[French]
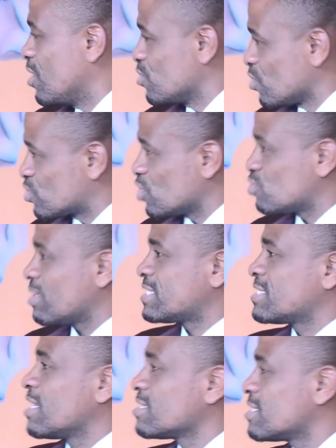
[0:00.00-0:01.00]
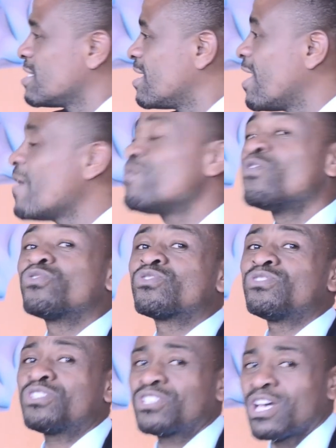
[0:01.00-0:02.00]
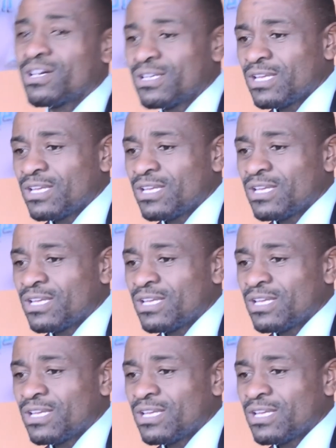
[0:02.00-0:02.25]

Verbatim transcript: un autre 60, un mmh. autre 100.